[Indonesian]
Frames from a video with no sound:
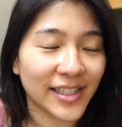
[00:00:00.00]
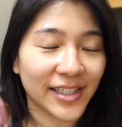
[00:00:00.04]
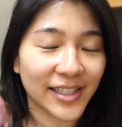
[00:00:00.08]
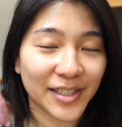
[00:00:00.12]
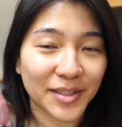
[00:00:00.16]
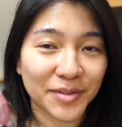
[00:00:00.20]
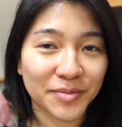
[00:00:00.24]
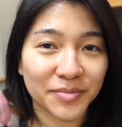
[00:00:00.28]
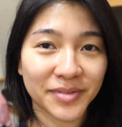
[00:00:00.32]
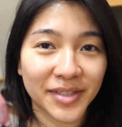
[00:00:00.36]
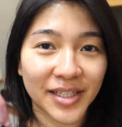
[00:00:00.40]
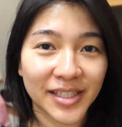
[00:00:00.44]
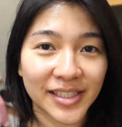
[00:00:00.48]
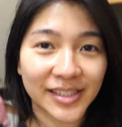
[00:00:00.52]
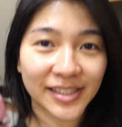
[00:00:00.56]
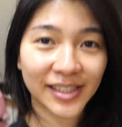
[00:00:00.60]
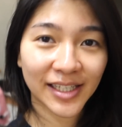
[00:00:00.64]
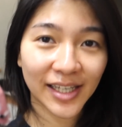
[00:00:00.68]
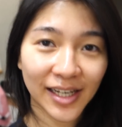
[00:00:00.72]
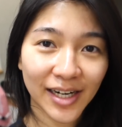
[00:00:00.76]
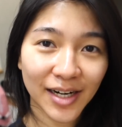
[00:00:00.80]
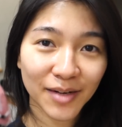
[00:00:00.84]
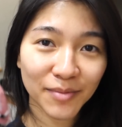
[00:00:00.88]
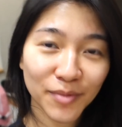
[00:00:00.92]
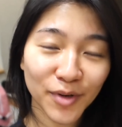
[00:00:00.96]
um, dan
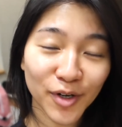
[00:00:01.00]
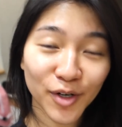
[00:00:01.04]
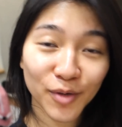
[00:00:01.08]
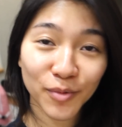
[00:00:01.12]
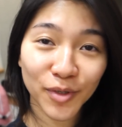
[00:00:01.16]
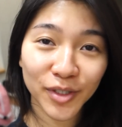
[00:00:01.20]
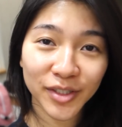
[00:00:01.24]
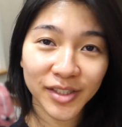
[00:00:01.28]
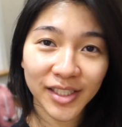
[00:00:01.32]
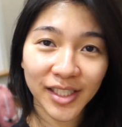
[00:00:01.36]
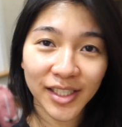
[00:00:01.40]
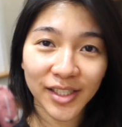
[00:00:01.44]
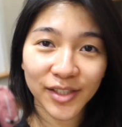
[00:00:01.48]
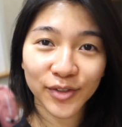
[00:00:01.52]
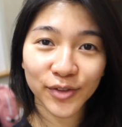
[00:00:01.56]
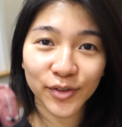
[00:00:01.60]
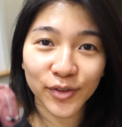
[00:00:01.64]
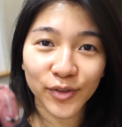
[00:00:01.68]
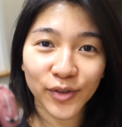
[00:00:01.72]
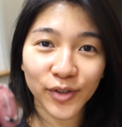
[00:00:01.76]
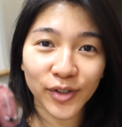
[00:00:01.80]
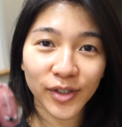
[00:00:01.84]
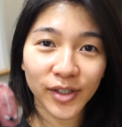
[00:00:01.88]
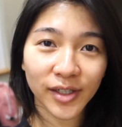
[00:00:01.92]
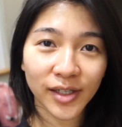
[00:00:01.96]
sekarang baru mau
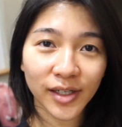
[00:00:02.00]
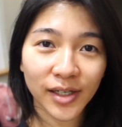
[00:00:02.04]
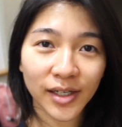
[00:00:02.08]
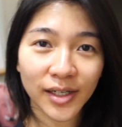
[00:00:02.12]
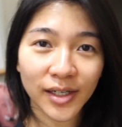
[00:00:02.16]
tidur